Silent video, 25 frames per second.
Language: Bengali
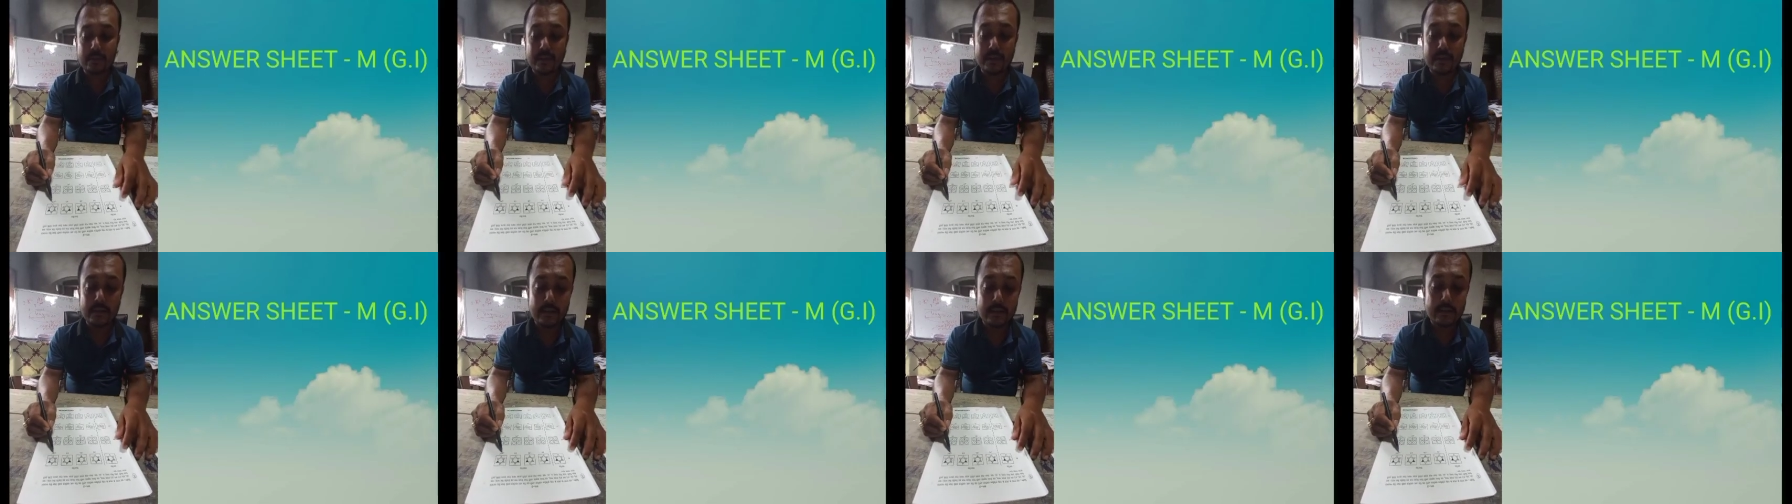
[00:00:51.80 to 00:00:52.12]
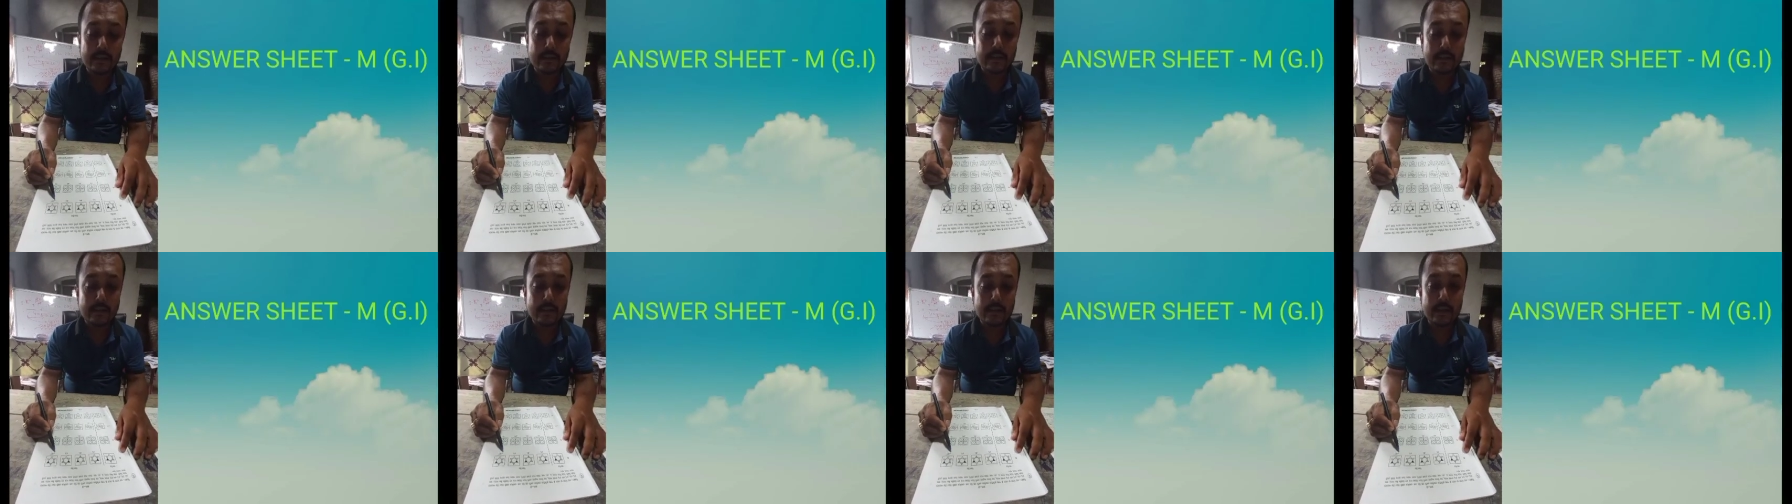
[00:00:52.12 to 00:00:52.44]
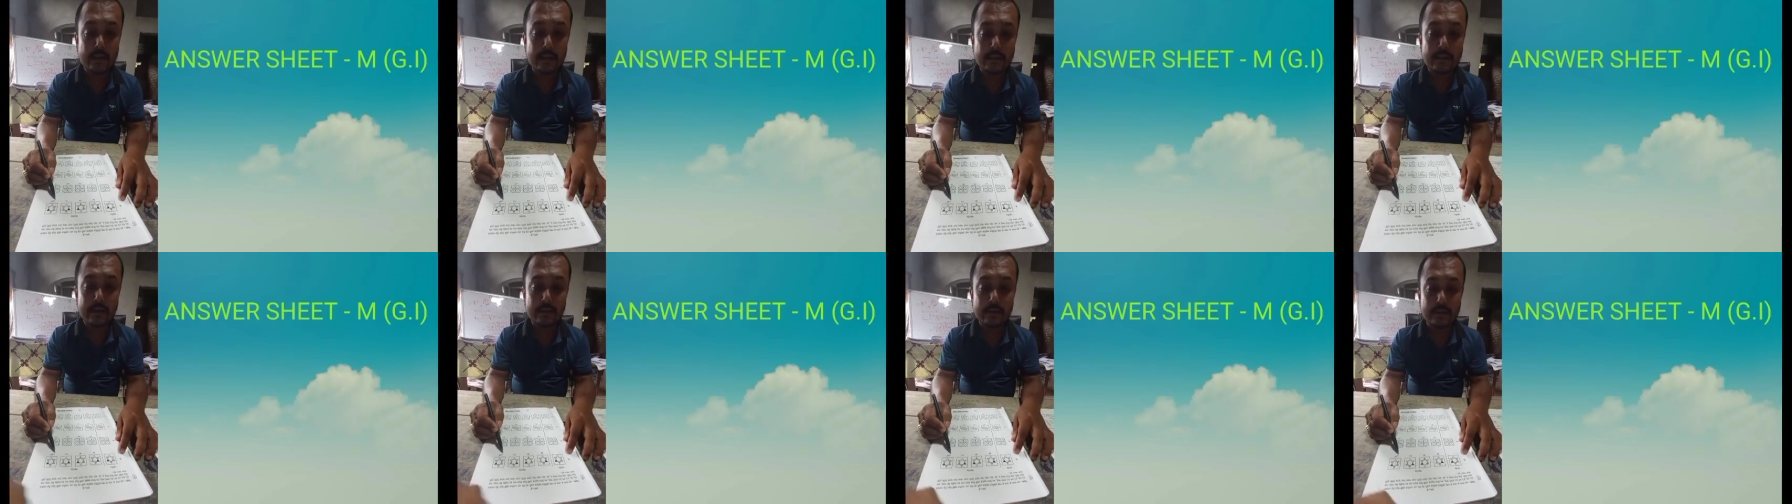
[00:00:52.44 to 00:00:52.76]
মিল
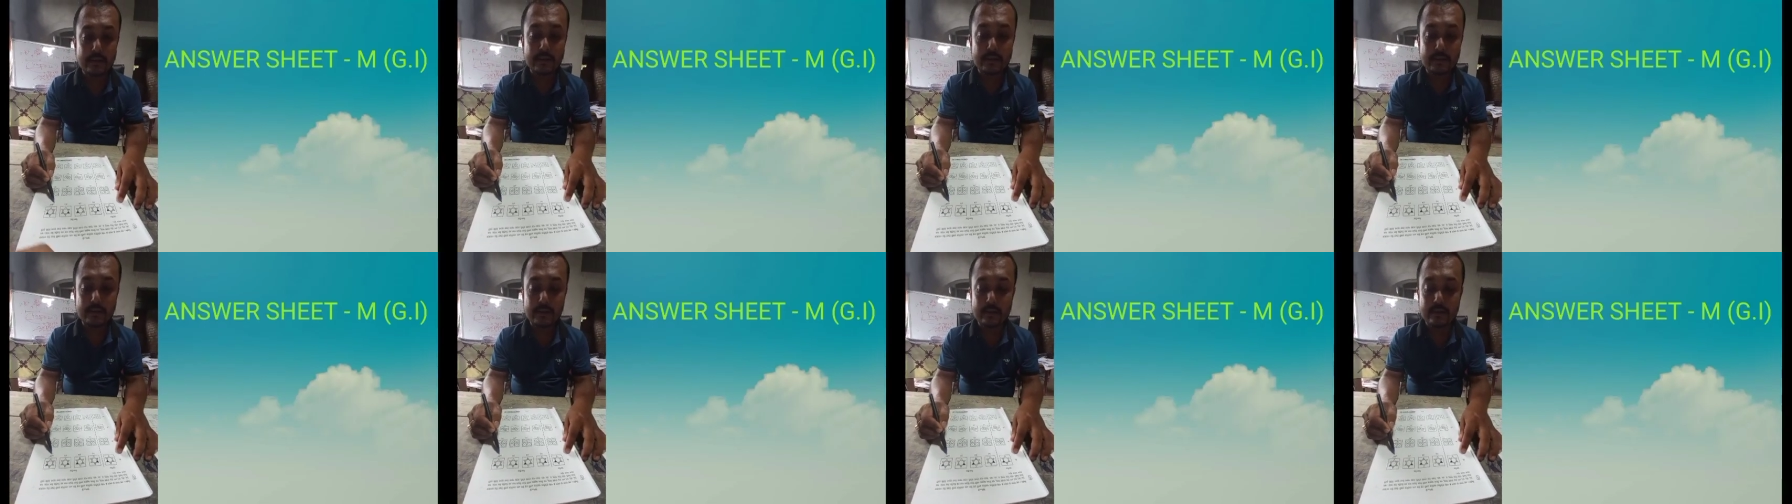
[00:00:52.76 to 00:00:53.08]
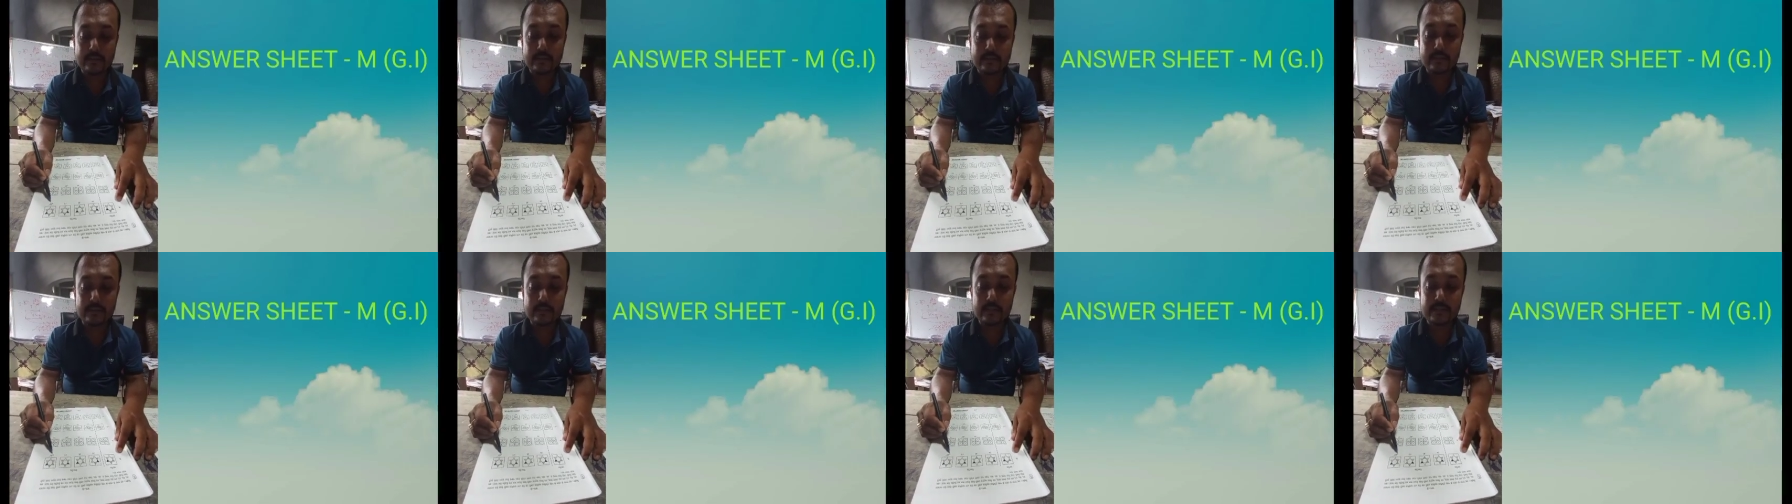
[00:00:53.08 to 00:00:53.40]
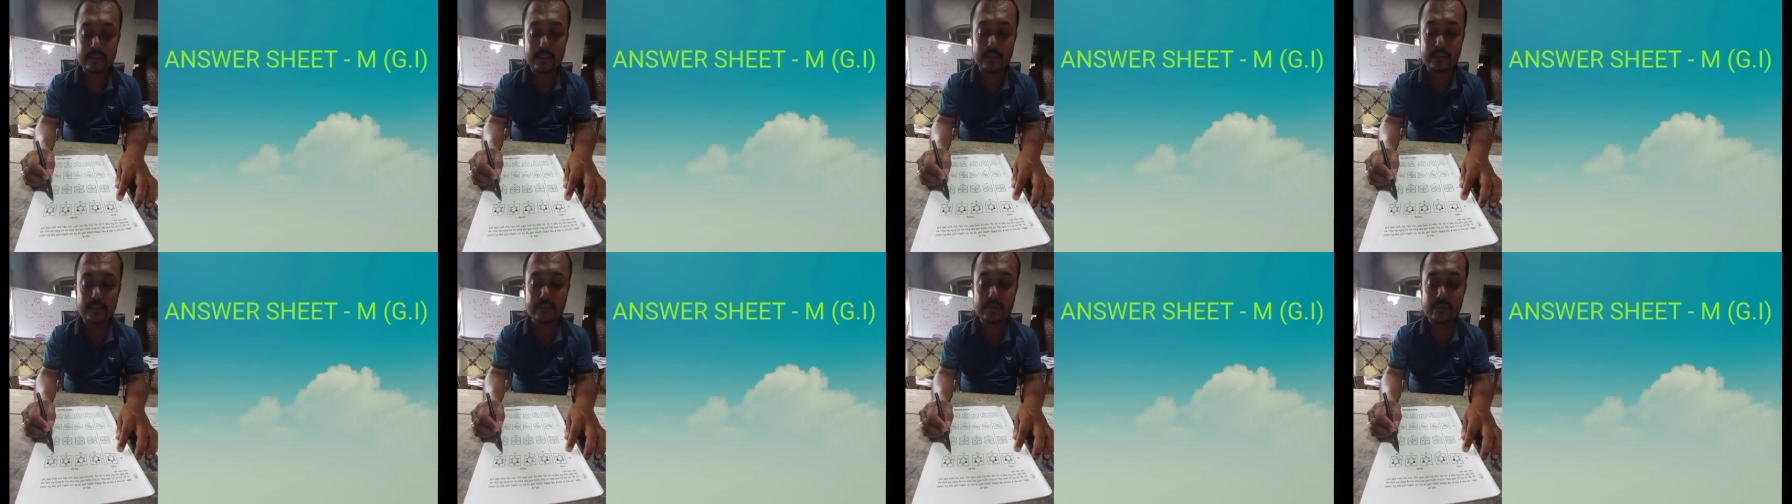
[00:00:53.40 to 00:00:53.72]
এইখানটা কী আসতেছে
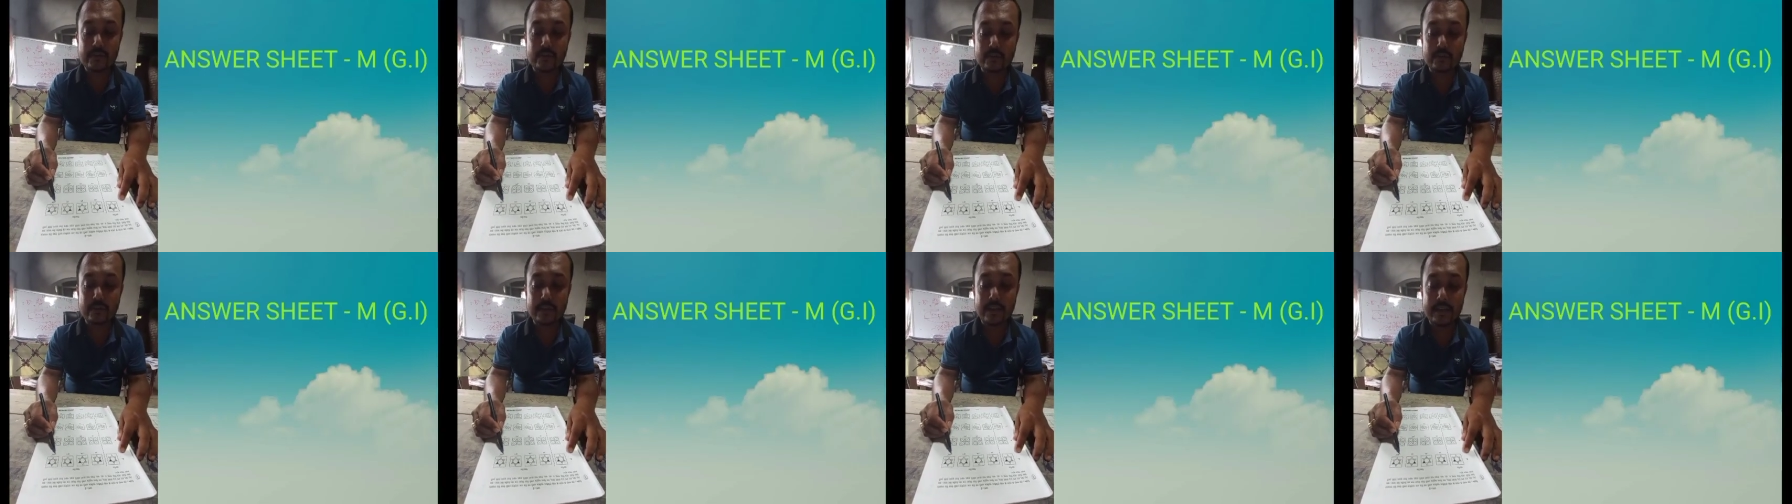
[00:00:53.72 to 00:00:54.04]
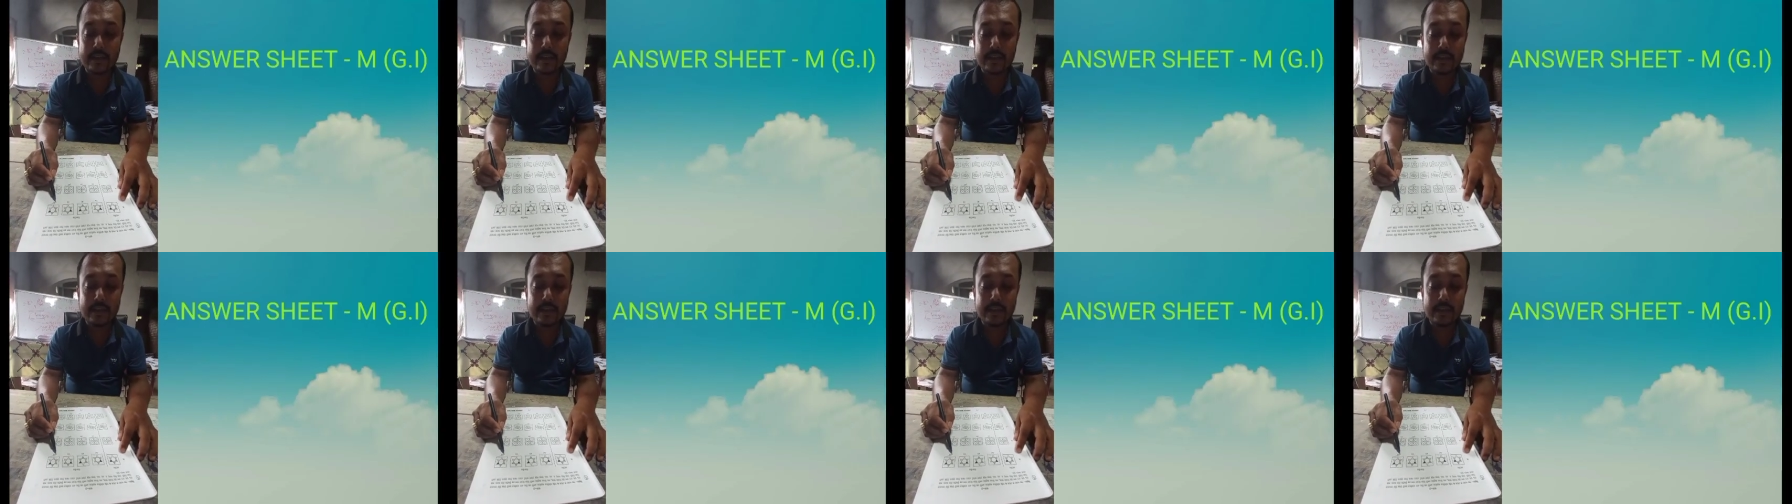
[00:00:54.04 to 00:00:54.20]
সাদৃশ্যতে